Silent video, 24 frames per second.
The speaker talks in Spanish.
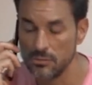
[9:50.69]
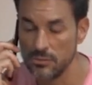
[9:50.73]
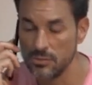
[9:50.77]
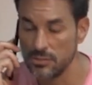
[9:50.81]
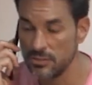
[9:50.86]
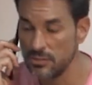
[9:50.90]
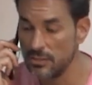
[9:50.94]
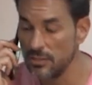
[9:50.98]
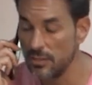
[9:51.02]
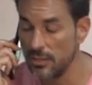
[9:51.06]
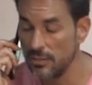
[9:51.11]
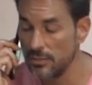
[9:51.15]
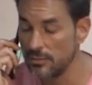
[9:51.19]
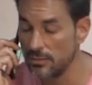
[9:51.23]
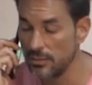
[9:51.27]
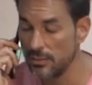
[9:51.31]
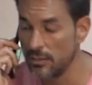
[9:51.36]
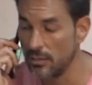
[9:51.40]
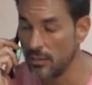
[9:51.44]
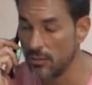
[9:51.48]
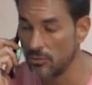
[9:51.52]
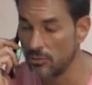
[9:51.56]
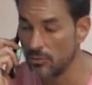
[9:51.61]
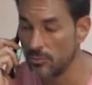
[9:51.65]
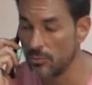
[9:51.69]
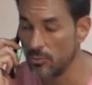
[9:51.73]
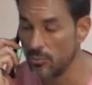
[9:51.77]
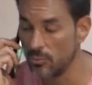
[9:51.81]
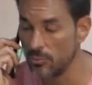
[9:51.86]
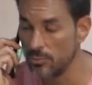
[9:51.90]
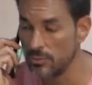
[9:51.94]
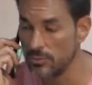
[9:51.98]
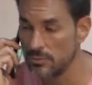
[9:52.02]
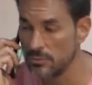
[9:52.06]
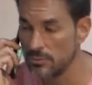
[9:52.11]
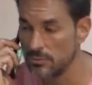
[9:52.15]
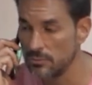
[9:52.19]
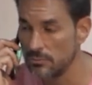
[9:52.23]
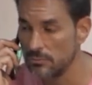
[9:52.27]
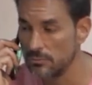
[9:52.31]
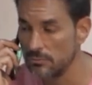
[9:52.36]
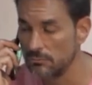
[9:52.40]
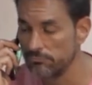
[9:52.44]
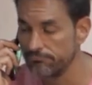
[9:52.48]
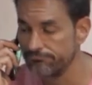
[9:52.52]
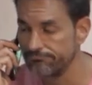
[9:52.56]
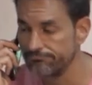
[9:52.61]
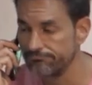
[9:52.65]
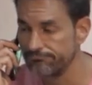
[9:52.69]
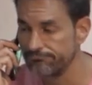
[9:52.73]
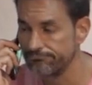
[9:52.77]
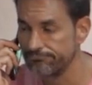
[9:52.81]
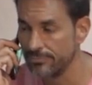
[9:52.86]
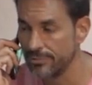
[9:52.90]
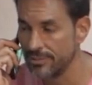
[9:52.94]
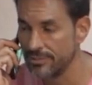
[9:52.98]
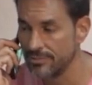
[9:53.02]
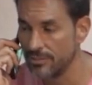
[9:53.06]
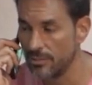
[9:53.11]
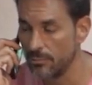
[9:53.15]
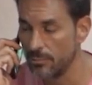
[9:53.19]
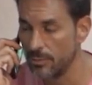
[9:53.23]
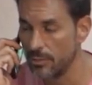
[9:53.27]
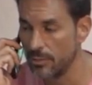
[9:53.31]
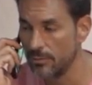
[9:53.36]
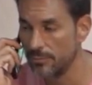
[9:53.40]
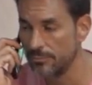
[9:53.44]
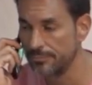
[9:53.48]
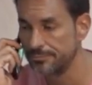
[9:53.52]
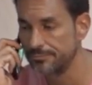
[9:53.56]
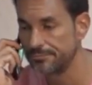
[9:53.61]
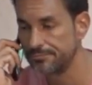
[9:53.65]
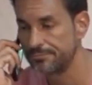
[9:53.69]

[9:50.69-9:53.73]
Sí, sí, dale, tranquila, no te preocupes. Estás bien.